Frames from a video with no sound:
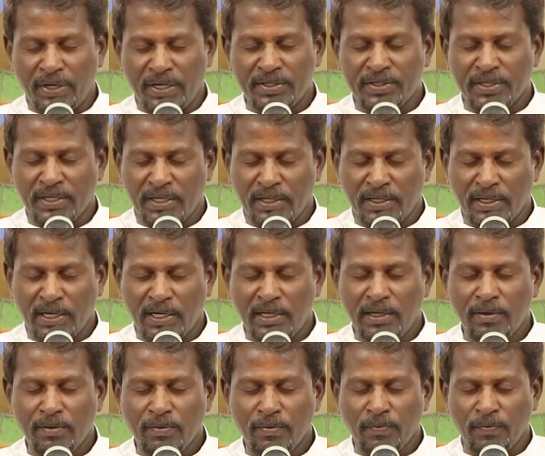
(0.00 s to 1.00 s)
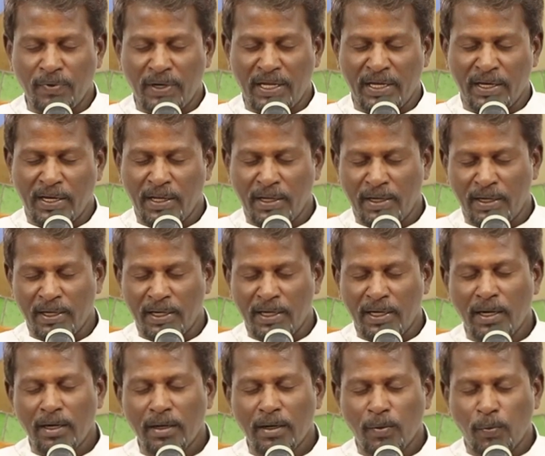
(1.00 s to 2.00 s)
விழித்திருங்கள்
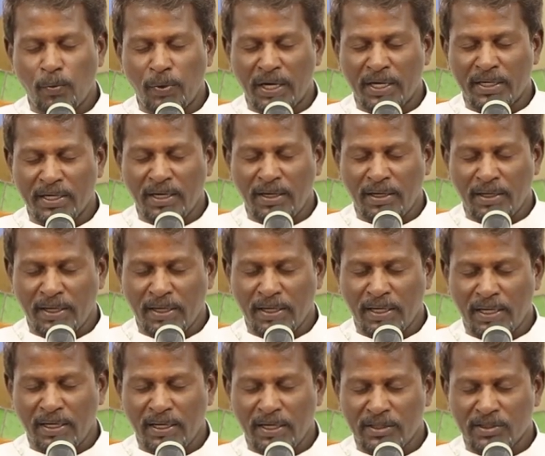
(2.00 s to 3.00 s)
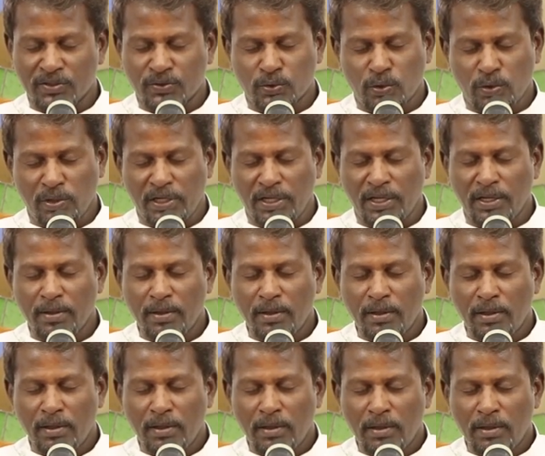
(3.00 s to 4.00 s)
விலகியிருங்கள் வீட்டில் இருங்கள் என்று சொல்லி
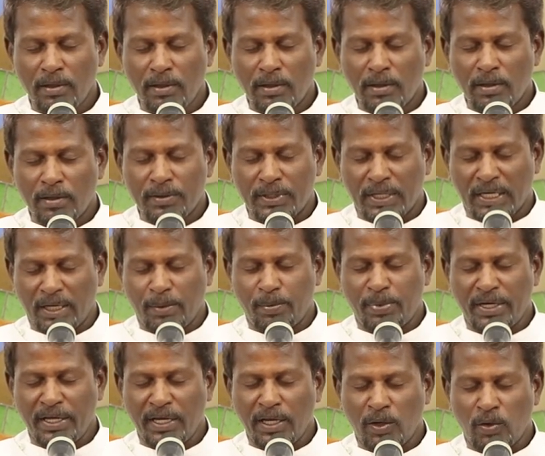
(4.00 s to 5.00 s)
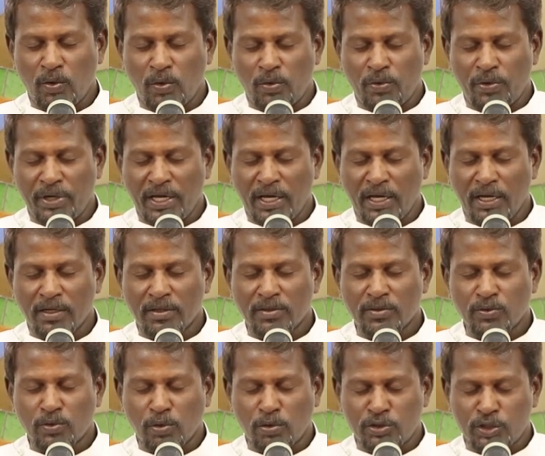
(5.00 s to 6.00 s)
தகப்பனே எங்களுடைய
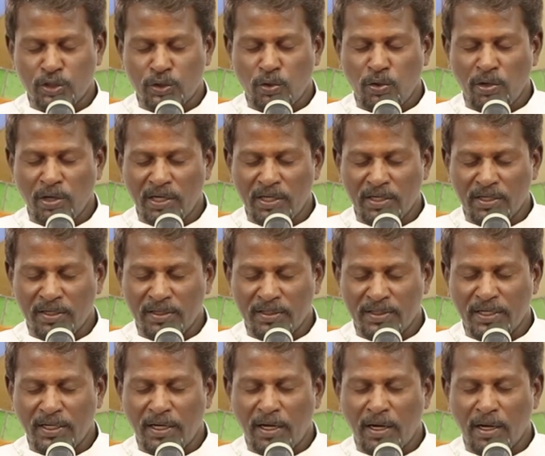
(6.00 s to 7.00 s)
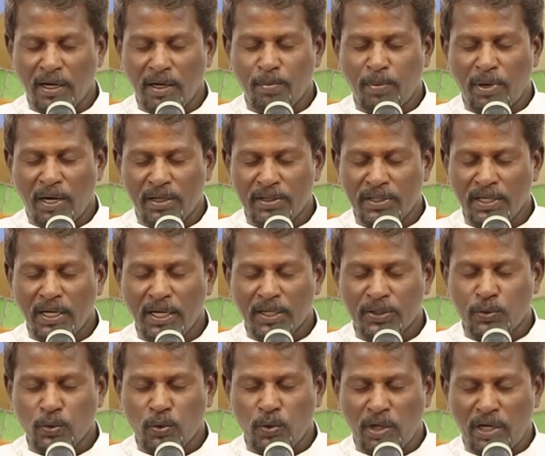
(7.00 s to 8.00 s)
தொற்று நோய்களிலிருந்து நாங்கள்
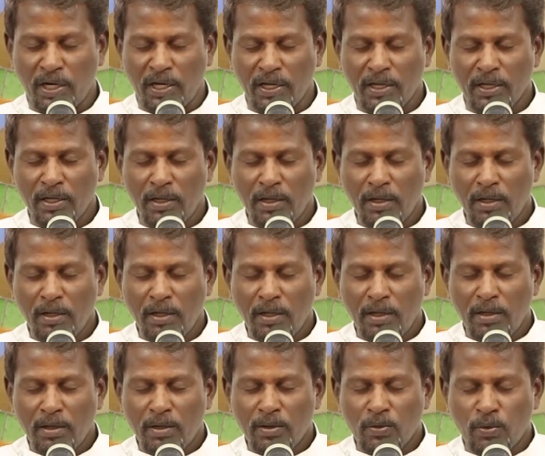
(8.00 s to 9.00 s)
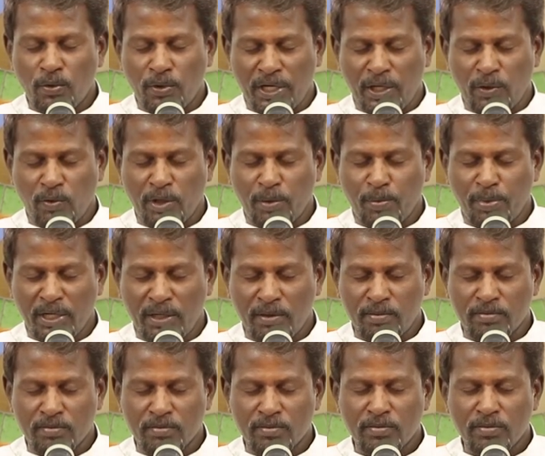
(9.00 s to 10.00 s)
பாதுகாத்து கொள்ள கூடிய ஒரு
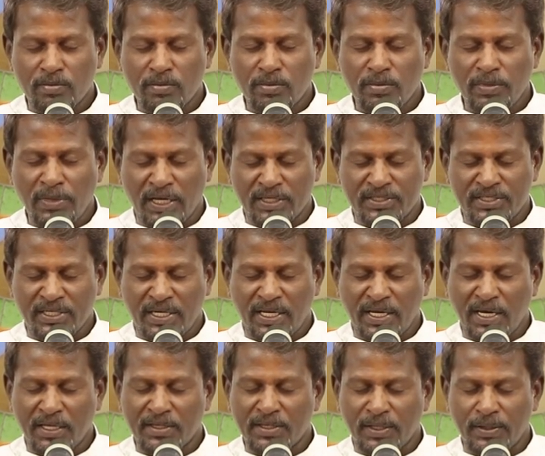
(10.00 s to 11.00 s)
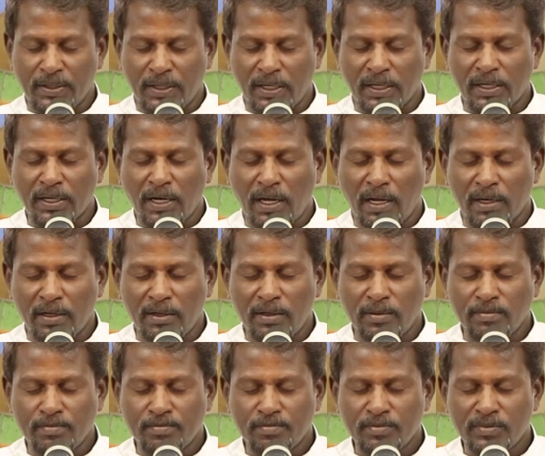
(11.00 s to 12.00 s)
பெரும் எச்சரிக்கை
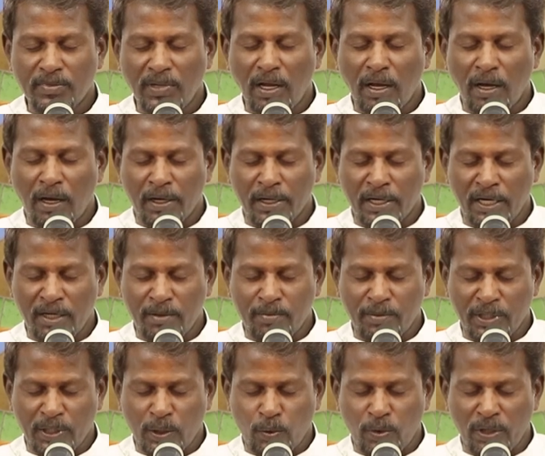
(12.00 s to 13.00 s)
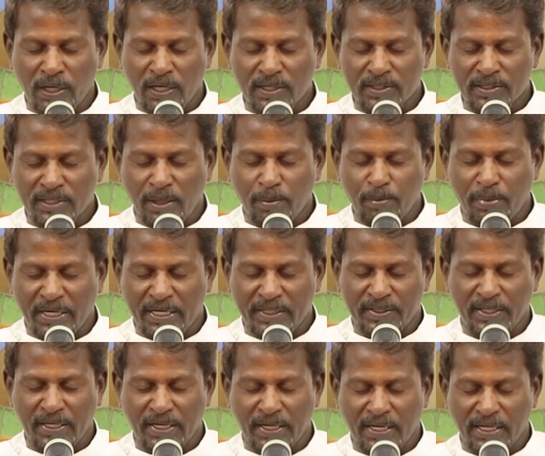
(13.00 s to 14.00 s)
தந்திருக்கிறார்கள் ஆகிலும் இந்த உலகத்தை
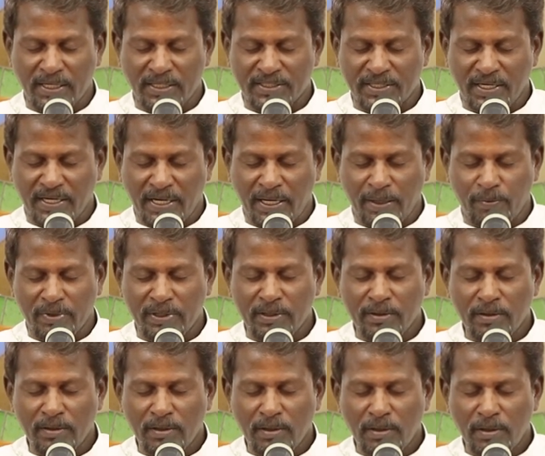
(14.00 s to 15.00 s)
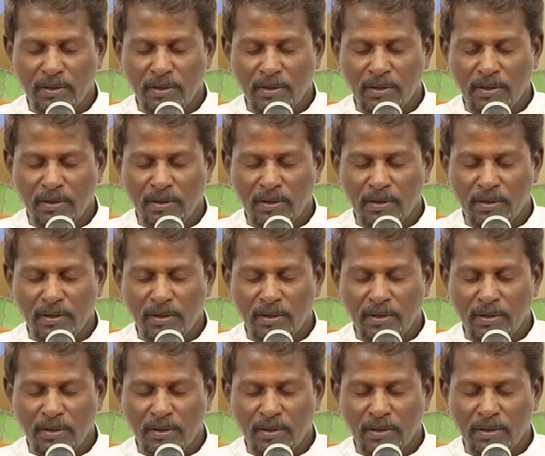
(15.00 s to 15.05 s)
படைத்திருக்கின்ற இறைவன்